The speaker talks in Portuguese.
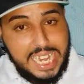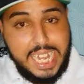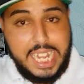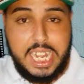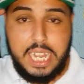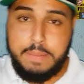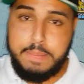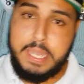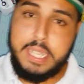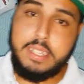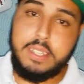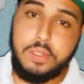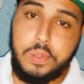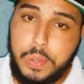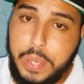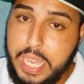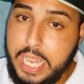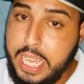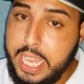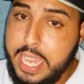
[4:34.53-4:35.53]
E na cabeça
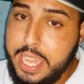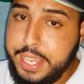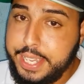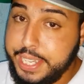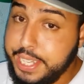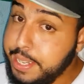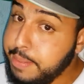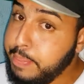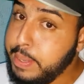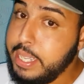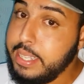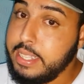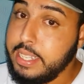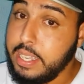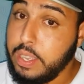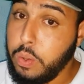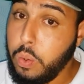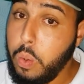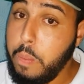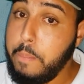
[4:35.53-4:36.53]
do cliente, tipo
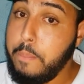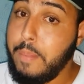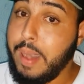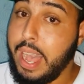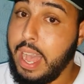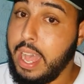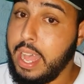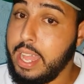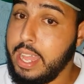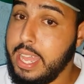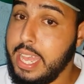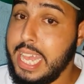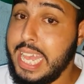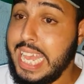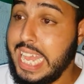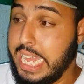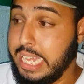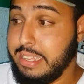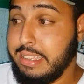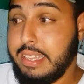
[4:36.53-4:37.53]
assim, opa,
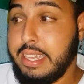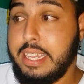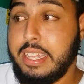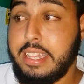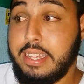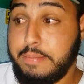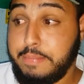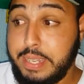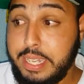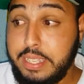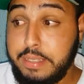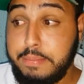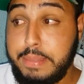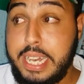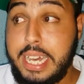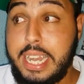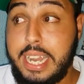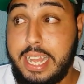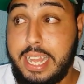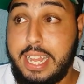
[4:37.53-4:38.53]
essa aqui tá mais
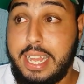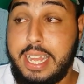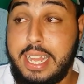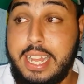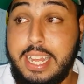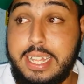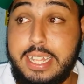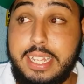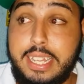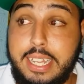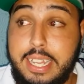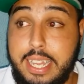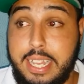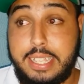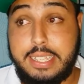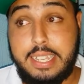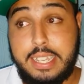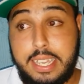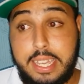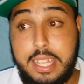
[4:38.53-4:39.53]
barata,
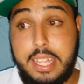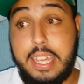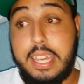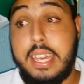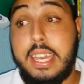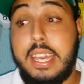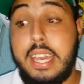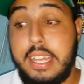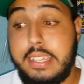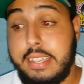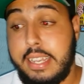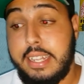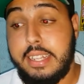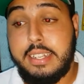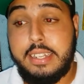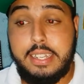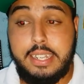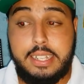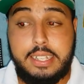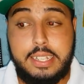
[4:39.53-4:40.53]
essa aqui, essa
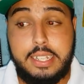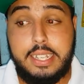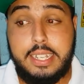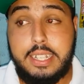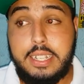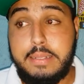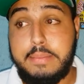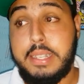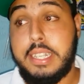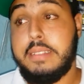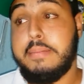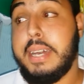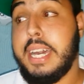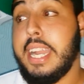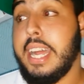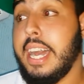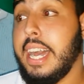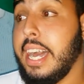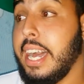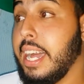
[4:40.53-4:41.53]
internet aqui tá mais
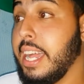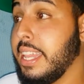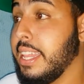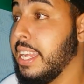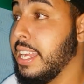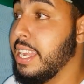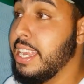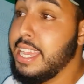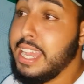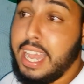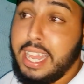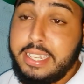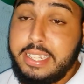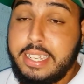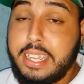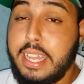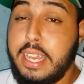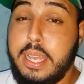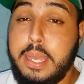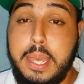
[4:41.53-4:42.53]
barata. Ele
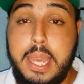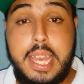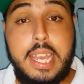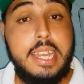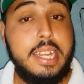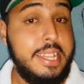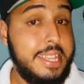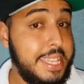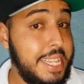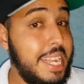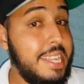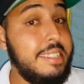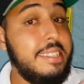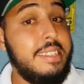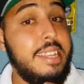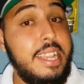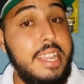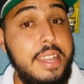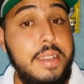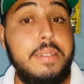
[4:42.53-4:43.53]
acha que ele tá
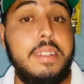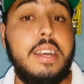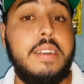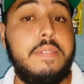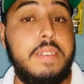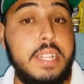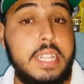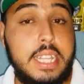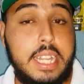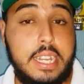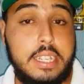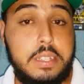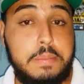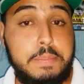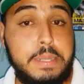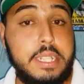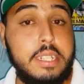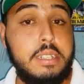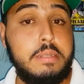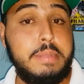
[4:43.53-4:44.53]
saindo na vantagem
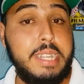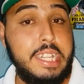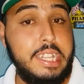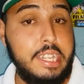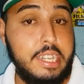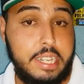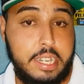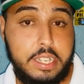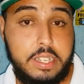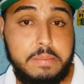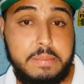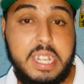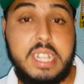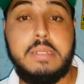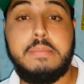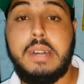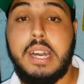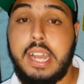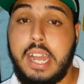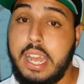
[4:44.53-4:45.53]
pegando uma internet
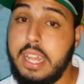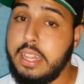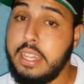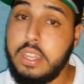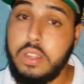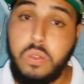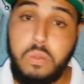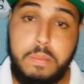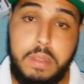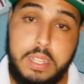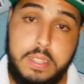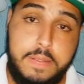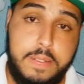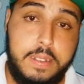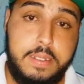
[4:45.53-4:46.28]
mais barata e com mais